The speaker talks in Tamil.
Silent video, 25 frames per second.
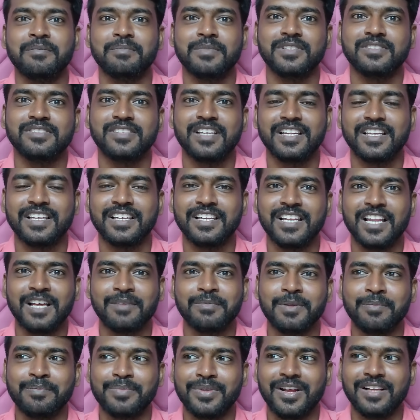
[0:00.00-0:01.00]
மச்சான்
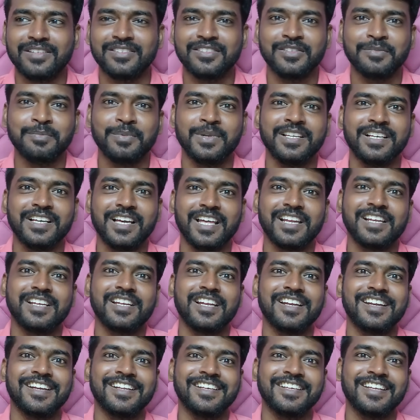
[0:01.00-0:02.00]
எல்லாமே ப்ராசஸ் படி கரெக்டாக